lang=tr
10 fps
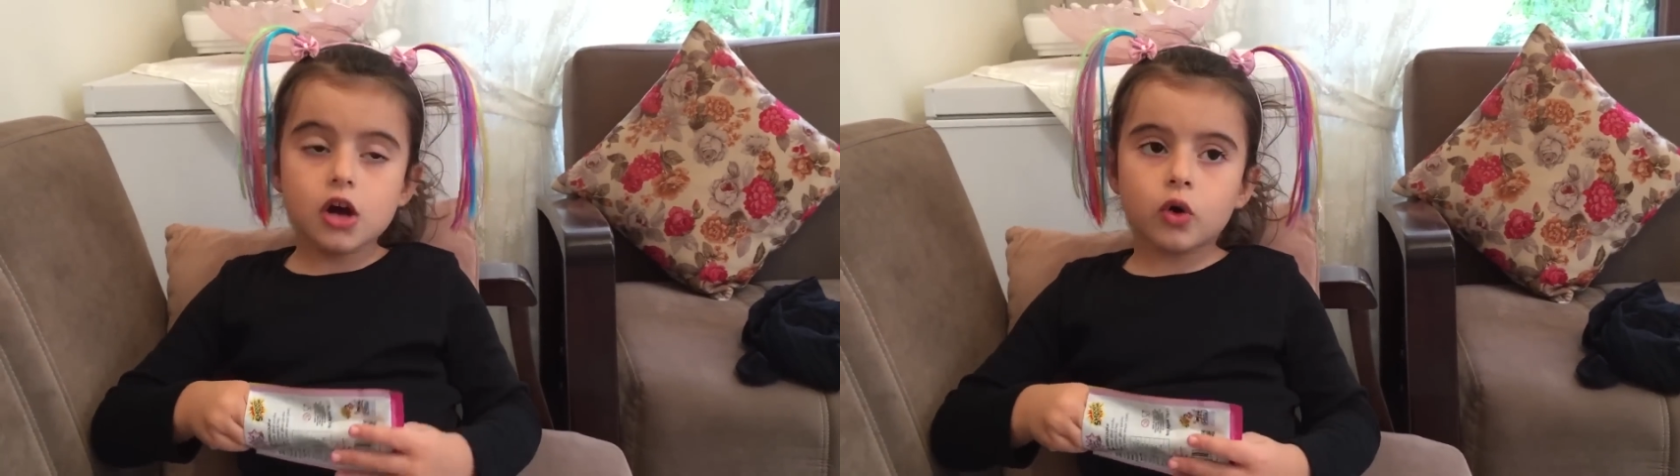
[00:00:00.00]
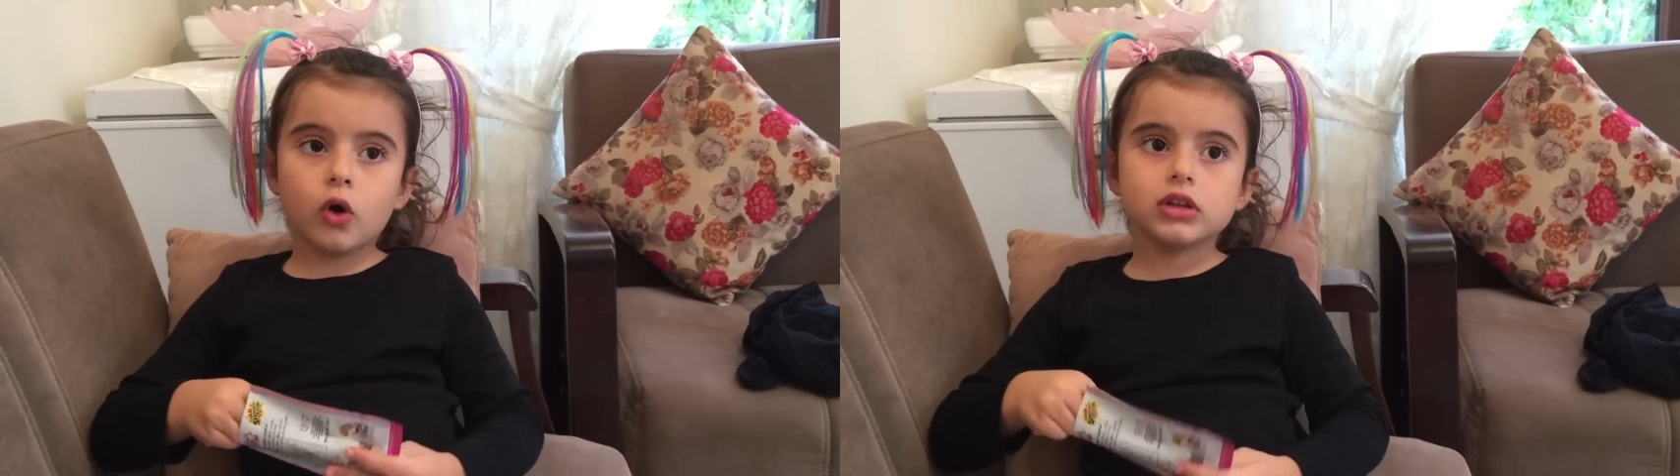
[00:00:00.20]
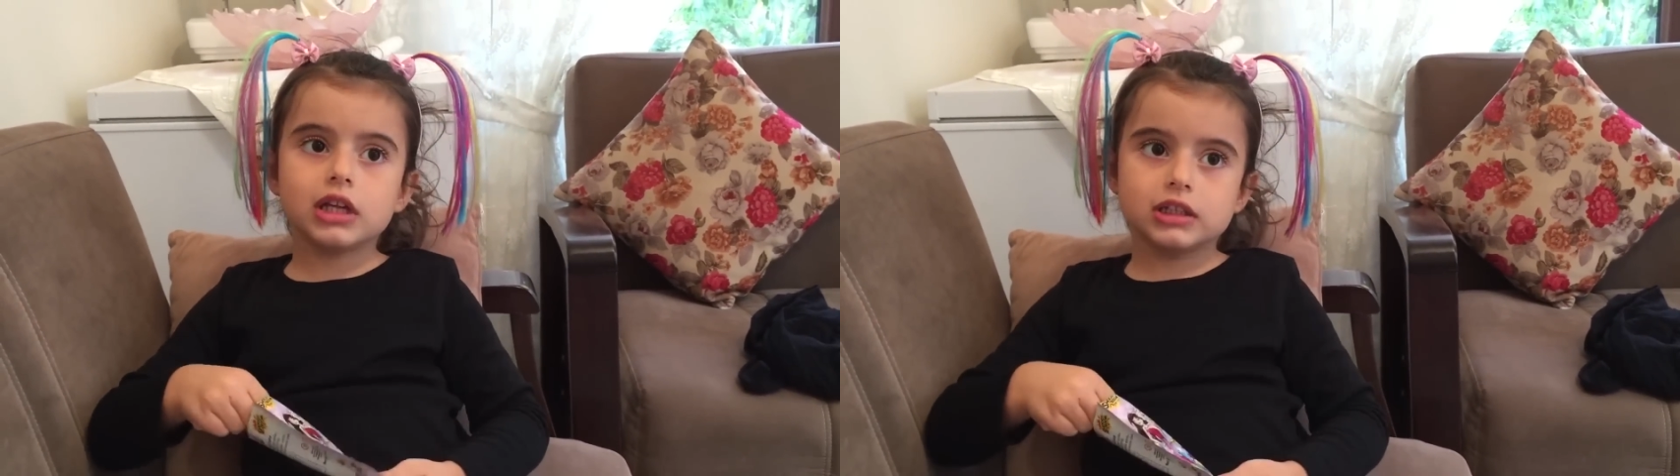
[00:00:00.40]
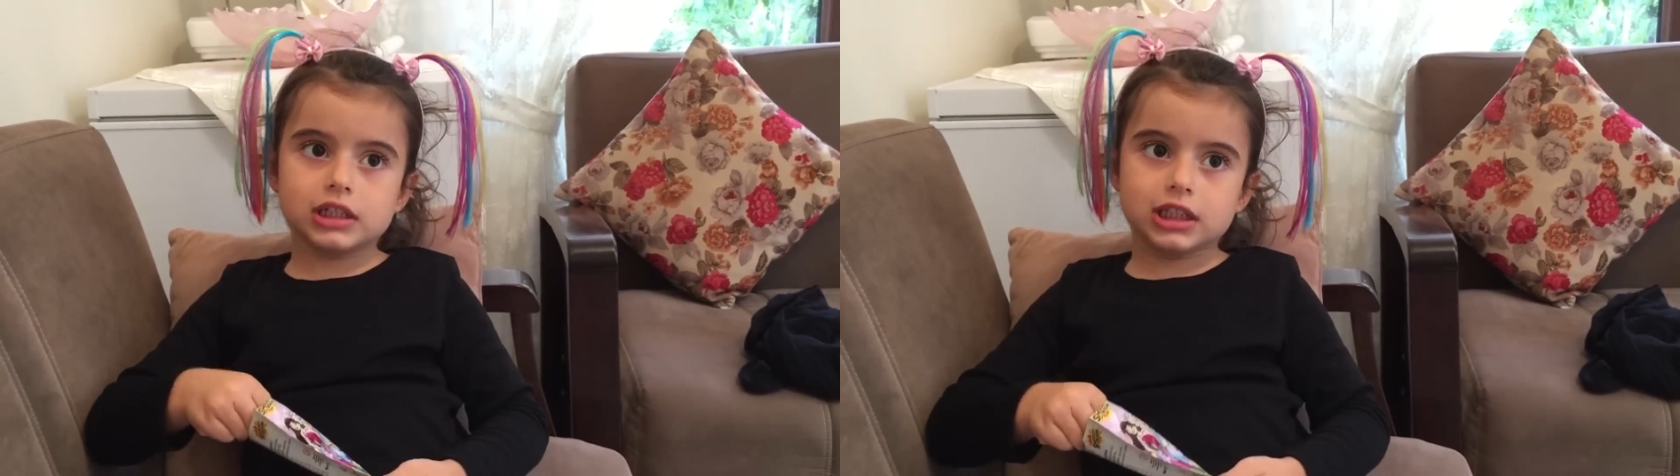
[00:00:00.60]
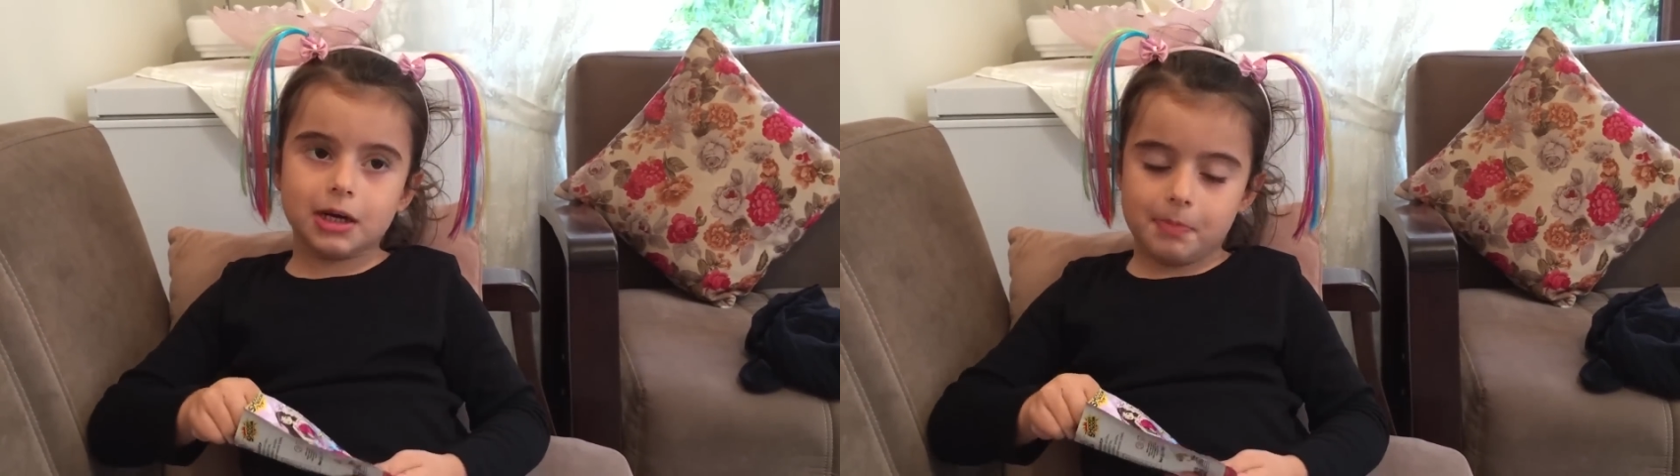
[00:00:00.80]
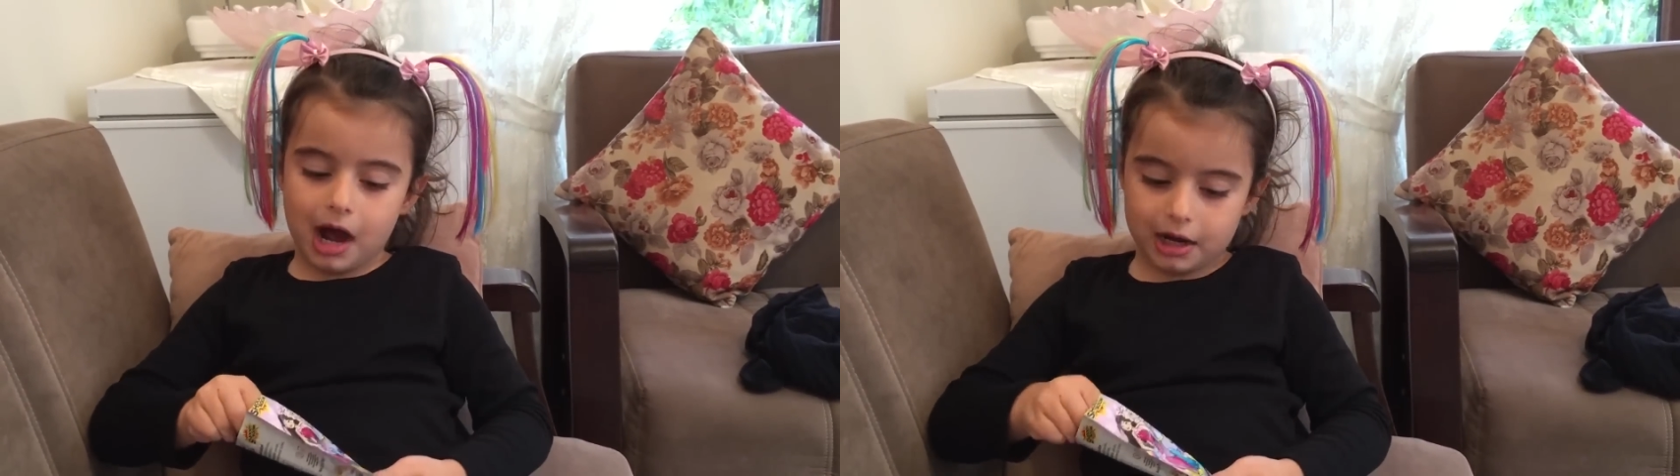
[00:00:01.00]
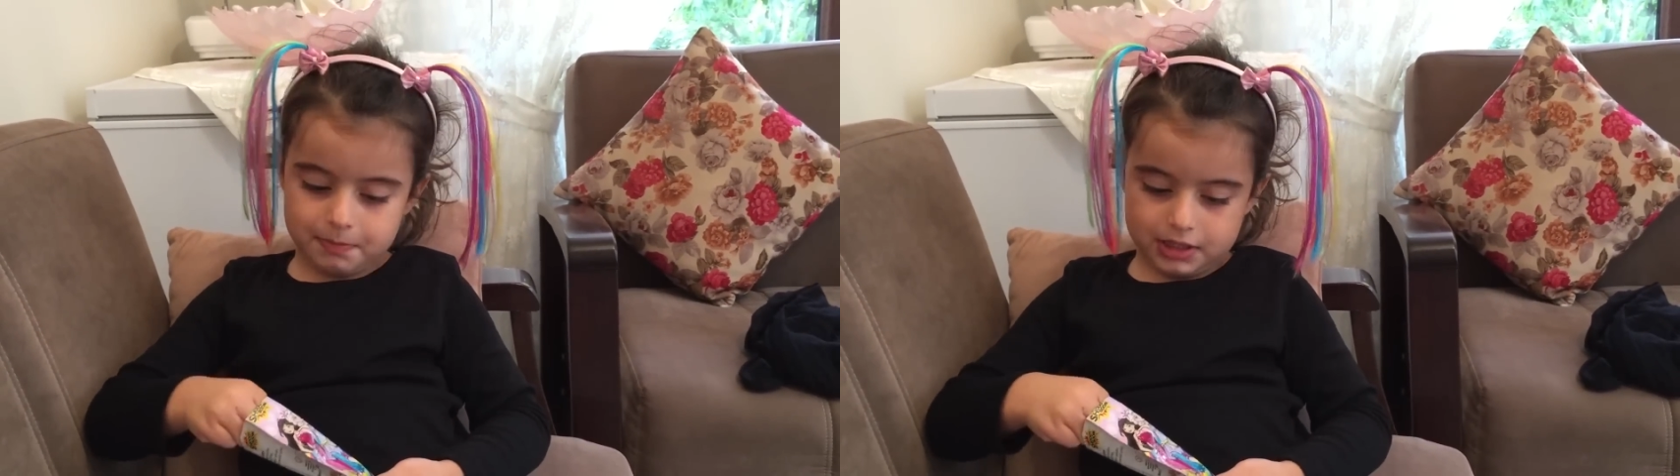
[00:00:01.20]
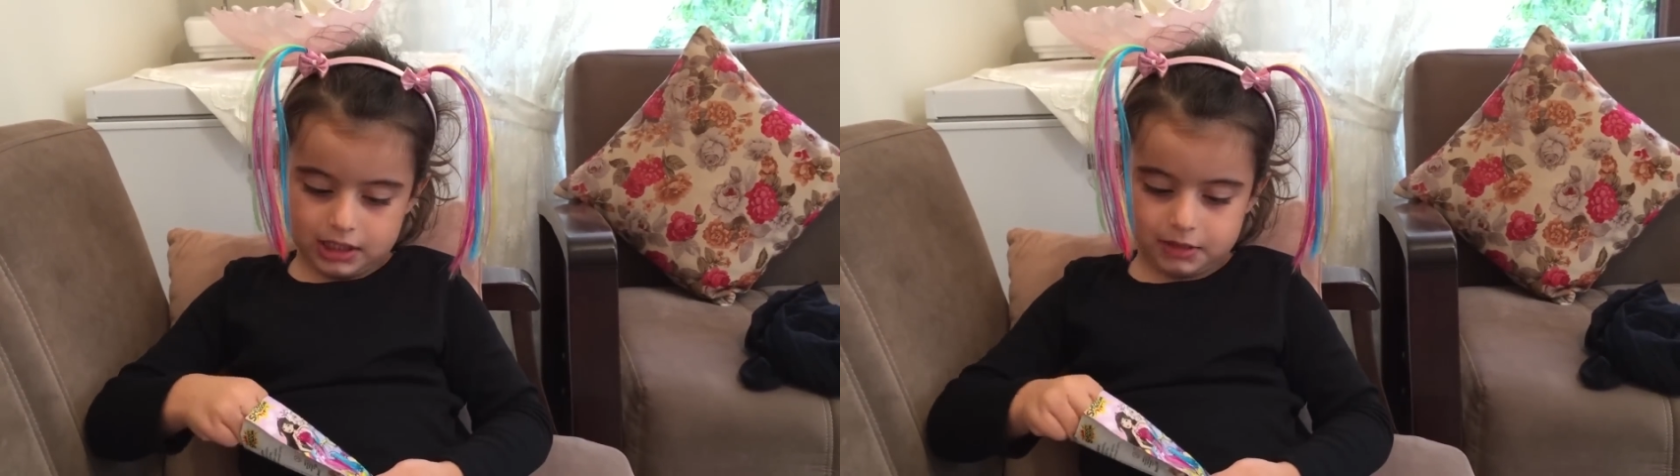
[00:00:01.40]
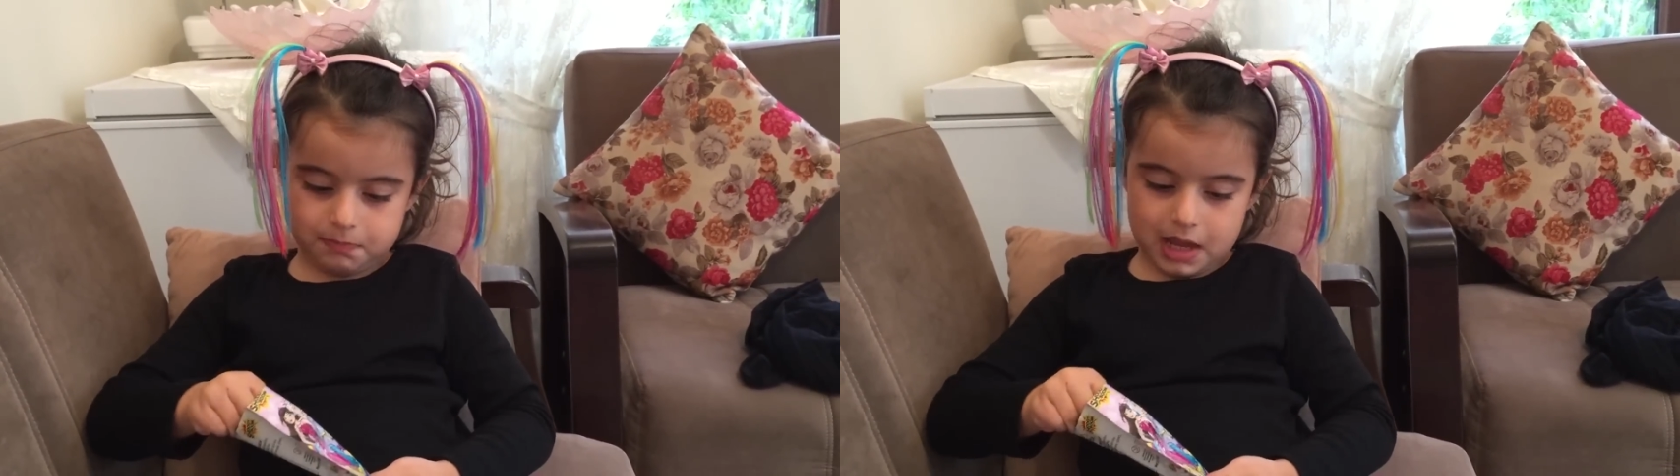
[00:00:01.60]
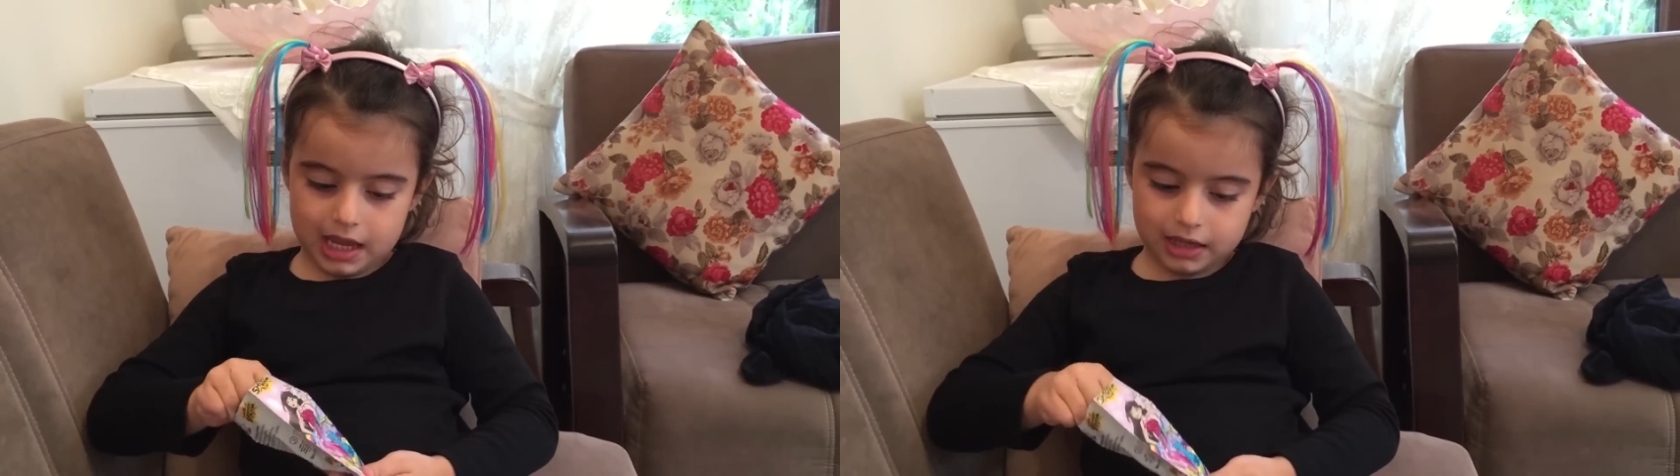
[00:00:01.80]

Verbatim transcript: Bence de. ile Barbie.